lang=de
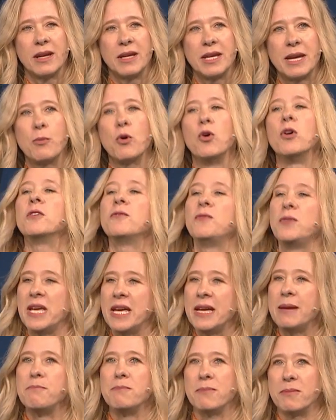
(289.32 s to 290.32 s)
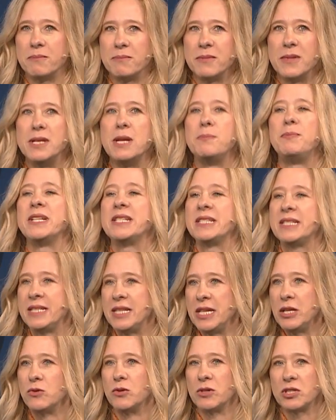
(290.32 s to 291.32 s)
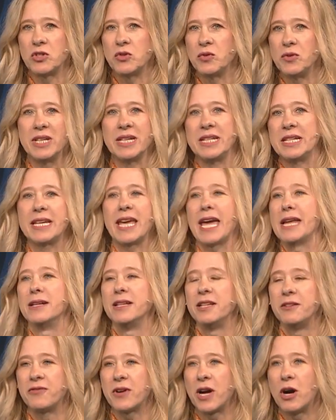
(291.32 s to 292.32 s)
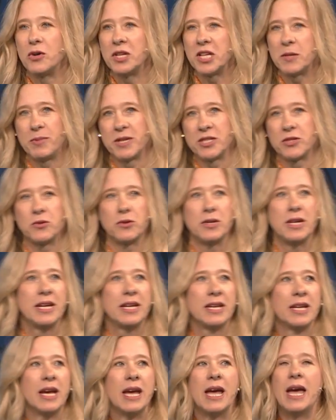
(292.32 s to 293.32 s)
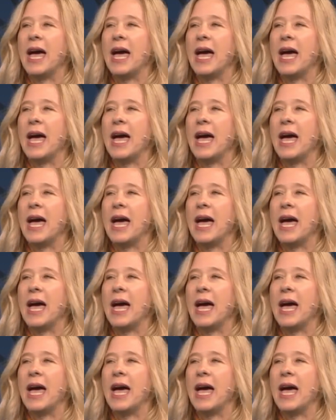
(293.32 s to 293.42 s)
ich habe irgendwie eine Beziehung zu ihr. Ich kenne die Frau nicht persönlich.